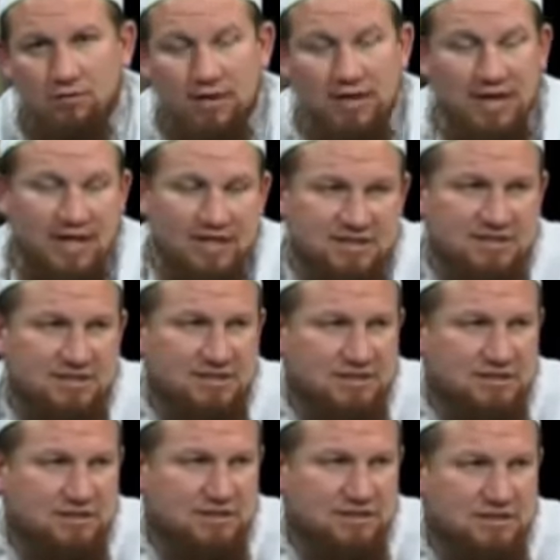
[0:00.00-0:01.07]
Weil
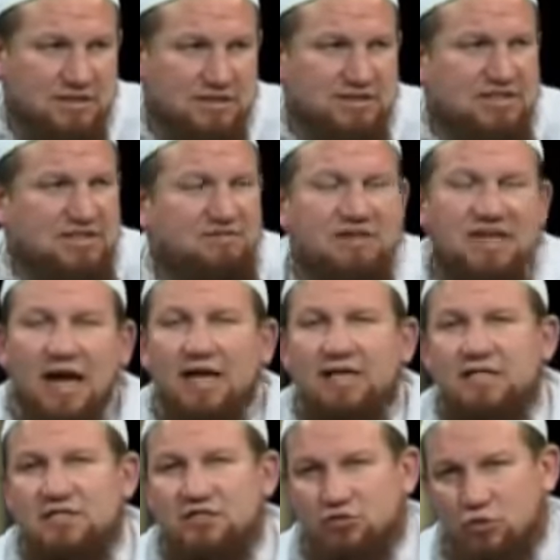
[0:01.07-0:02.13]
erstens, es ist wie
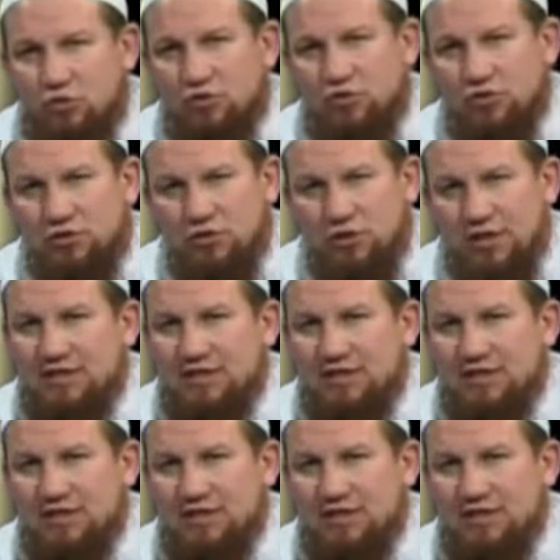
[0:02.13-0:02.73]
eine Sucht.